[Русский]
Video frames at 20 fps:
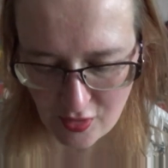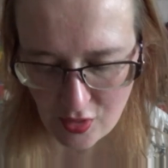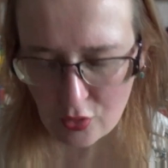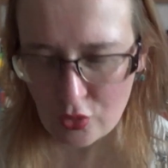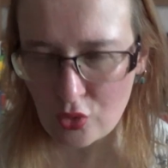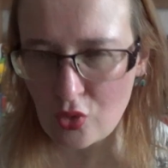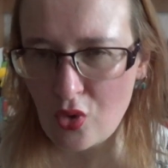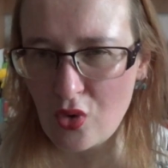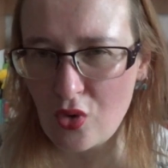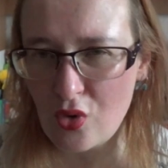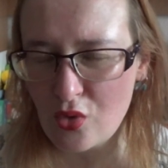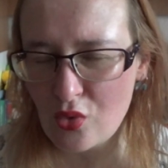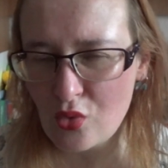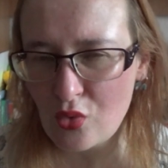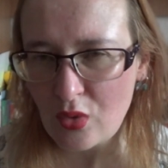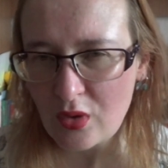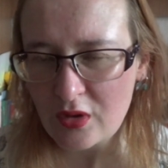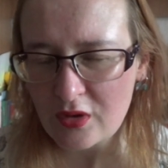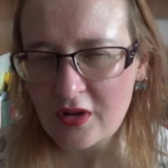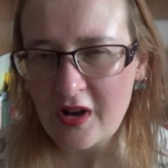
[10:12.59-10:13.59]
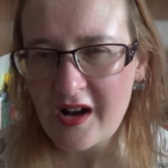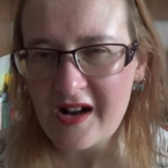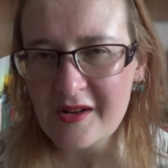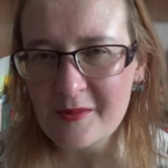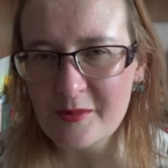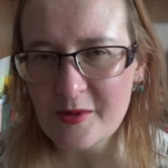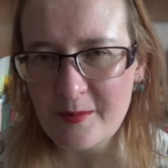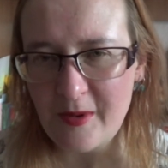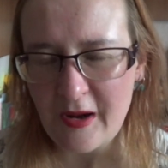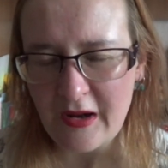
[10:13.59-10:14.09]
Ну,
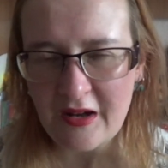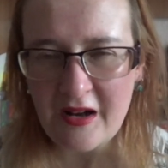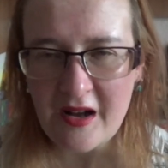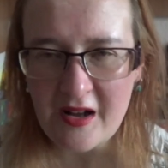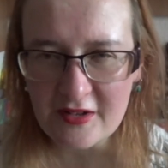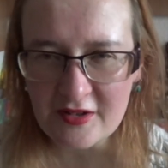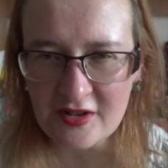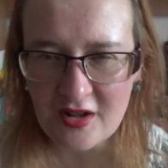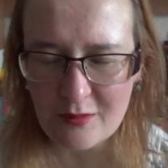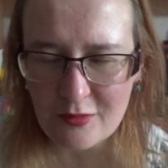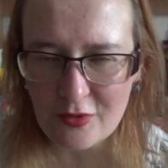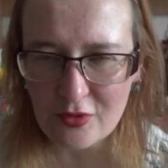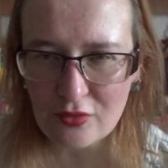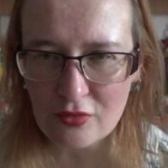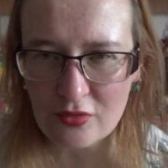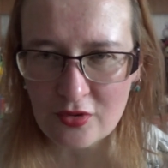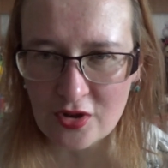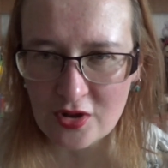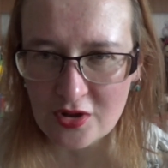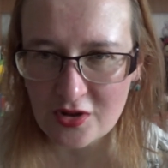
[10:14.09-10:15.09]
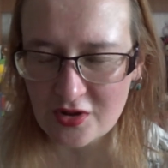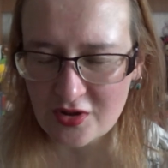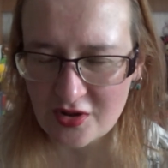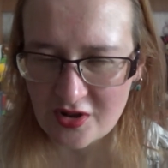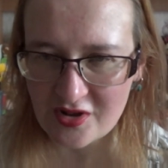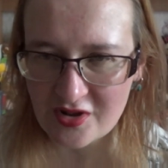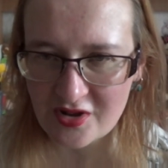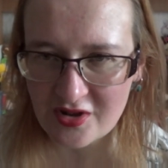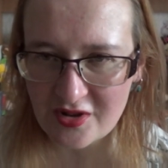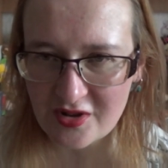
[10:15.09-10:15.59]
как бы пока я соберусь, и
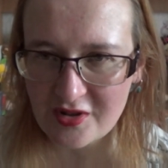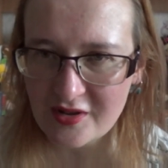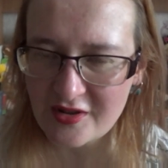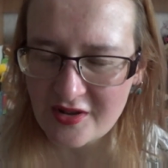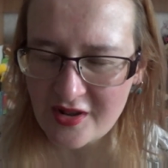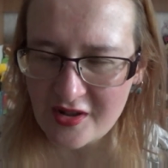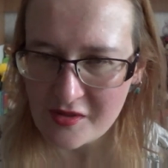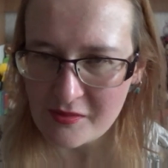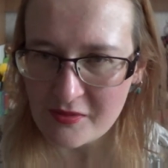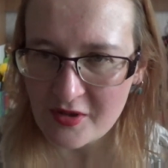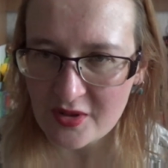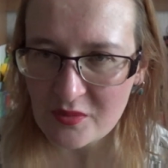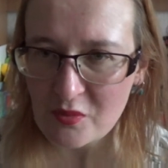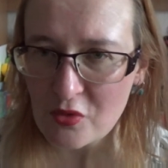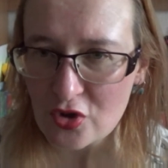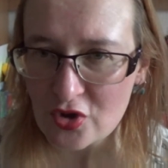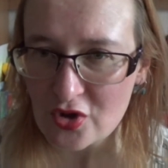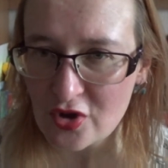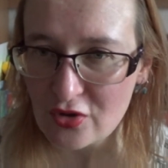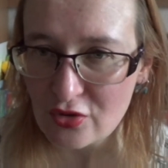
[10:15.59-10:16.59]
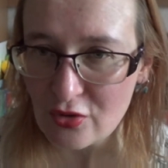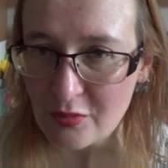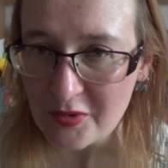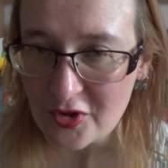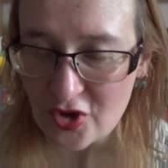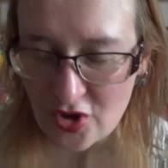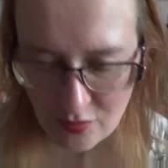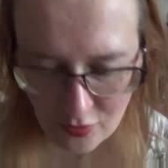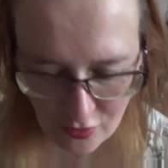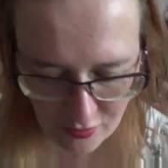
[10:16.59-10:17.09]
если есть возможность, то
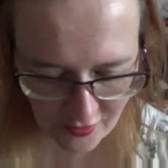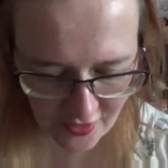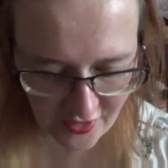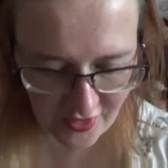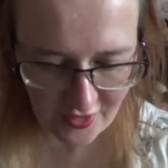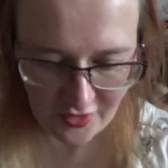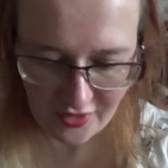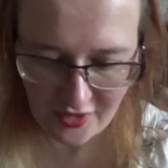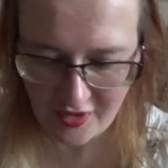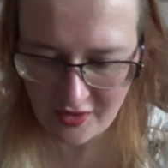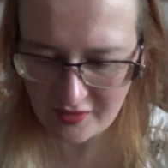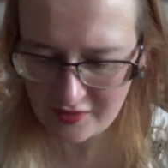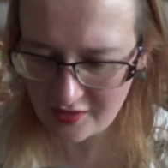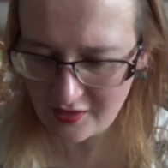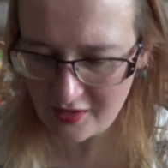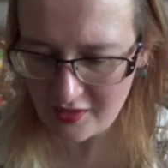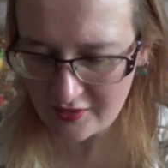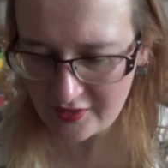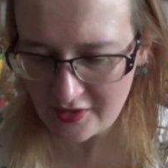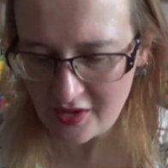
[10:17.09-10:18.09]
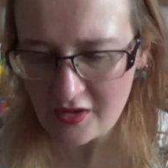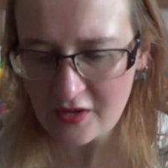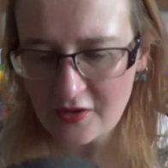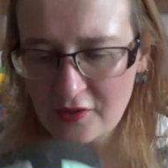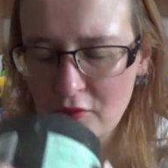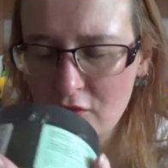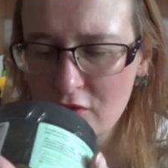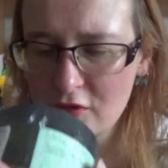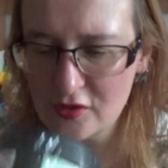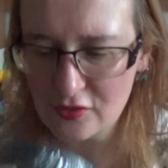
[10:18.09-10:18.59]
почему бы и нет. Я заказала,
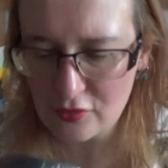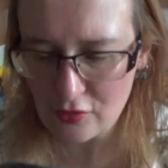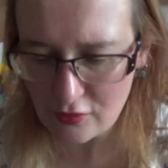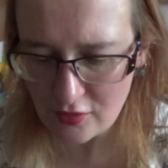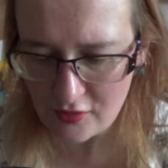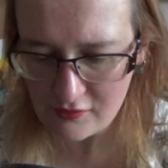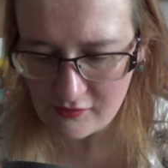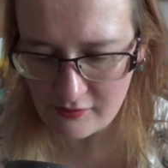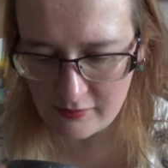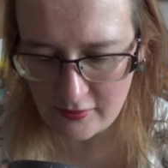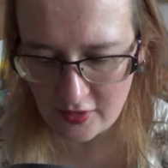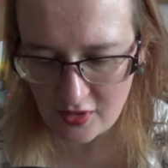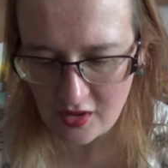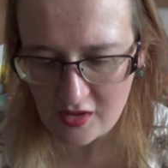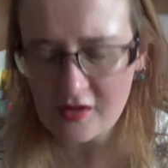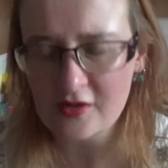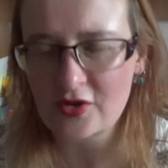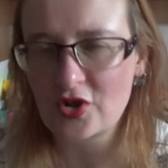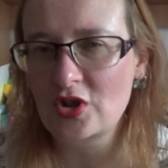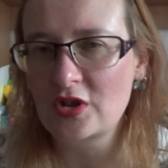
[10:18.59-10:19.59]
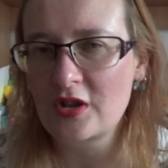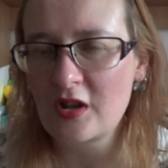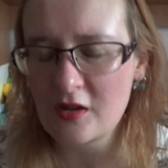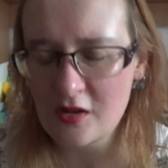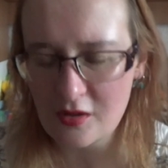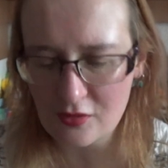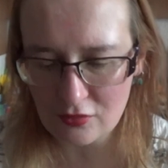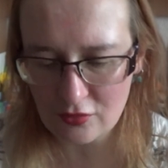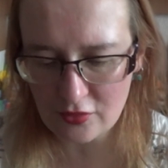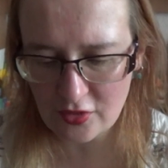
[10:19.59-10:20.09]
долго-долго выбирала,
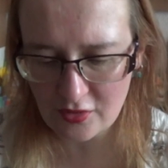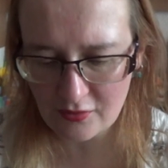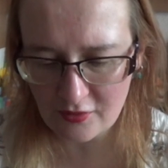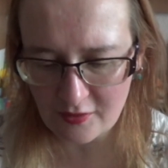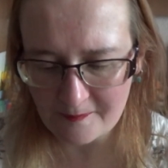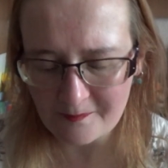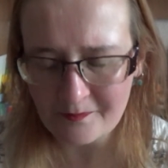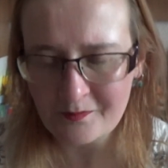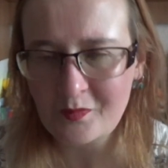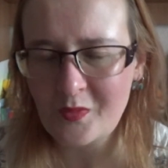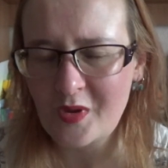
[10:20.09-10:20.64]
читала отзывы.